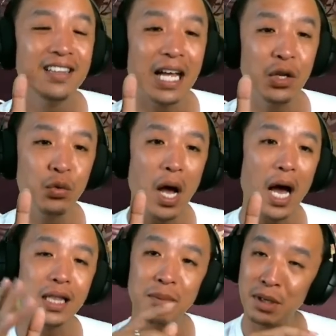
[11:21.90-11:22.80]
Tadi udah
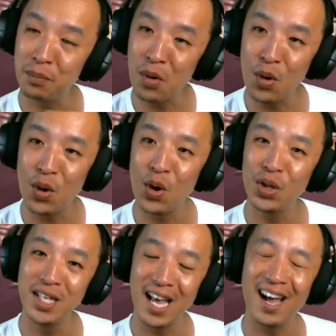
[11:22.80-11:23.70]
hantam ke
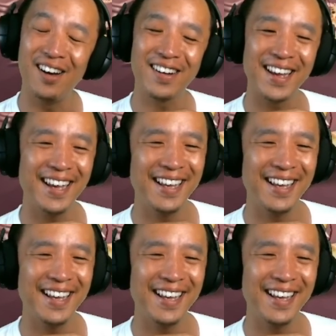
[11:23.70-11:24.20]
Molly ya, oke? Okay?